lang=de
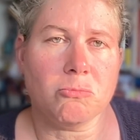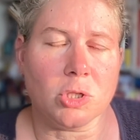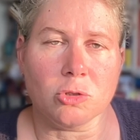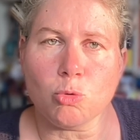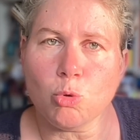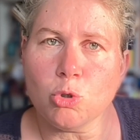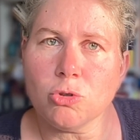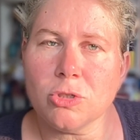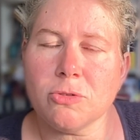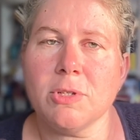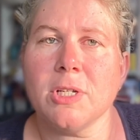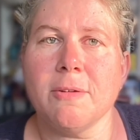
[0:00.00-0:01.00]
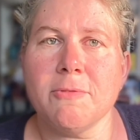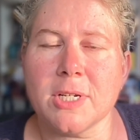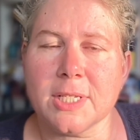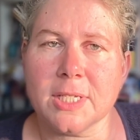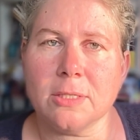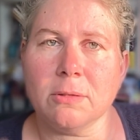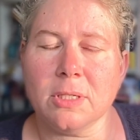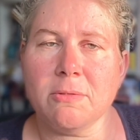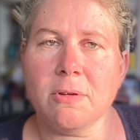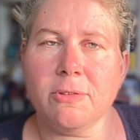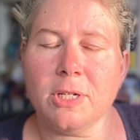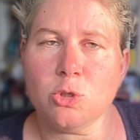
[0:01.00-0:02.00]
ganz gut und deswegen haben wir gesagt, okay,
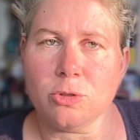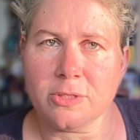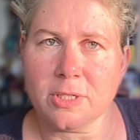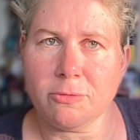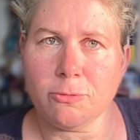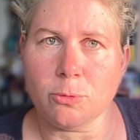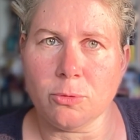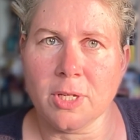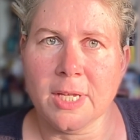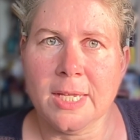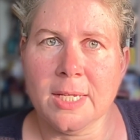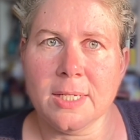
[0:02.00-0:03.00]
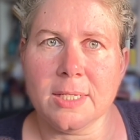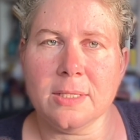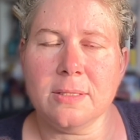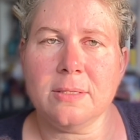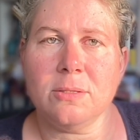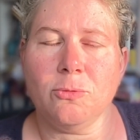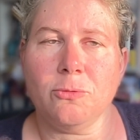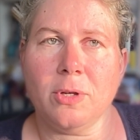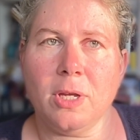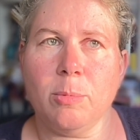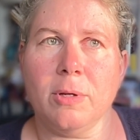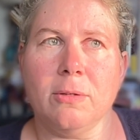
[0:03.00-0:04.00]
wir fahren schon sehr früh ins
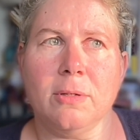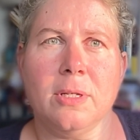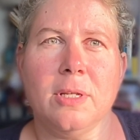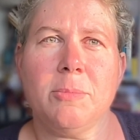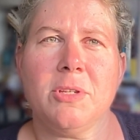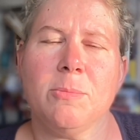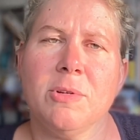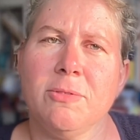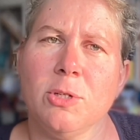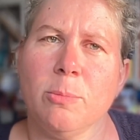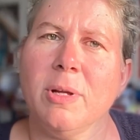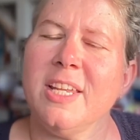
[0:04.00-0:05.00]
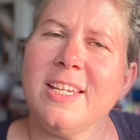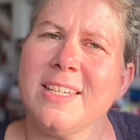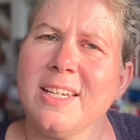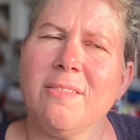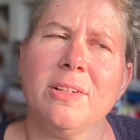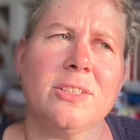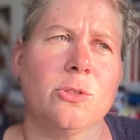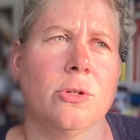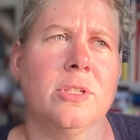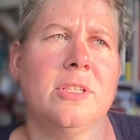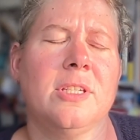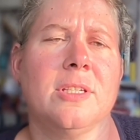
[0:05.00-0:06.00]
Freibad. Und dann habe ich immer wieder überlegt, ja, was
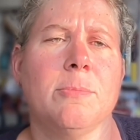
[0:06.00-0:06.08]
könnte ich